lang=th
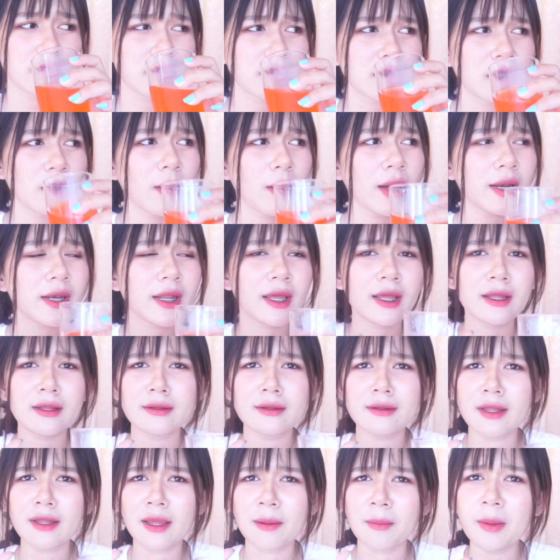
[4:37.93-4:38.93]
แต่ว่า
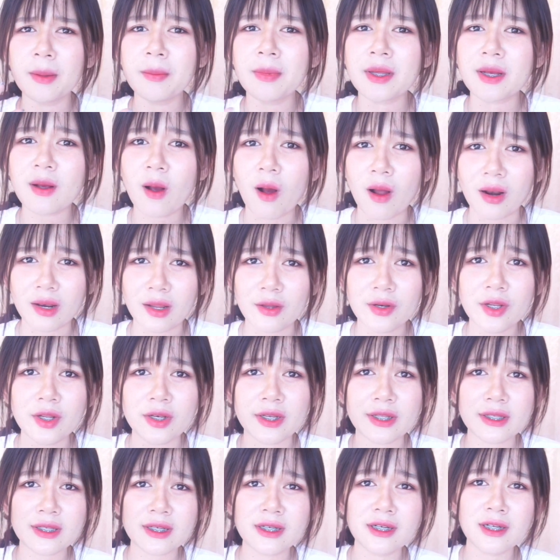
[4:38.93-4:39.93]
ในไม่มีกล่องแล้วเดี๋ยว
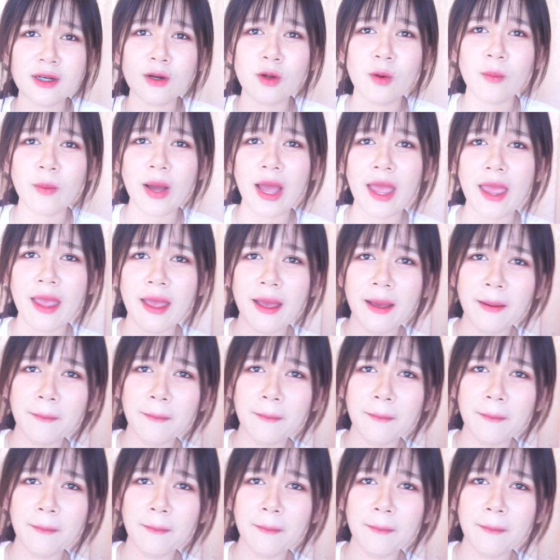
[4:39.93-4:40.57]
เนยจะขึ้นรูปมาให้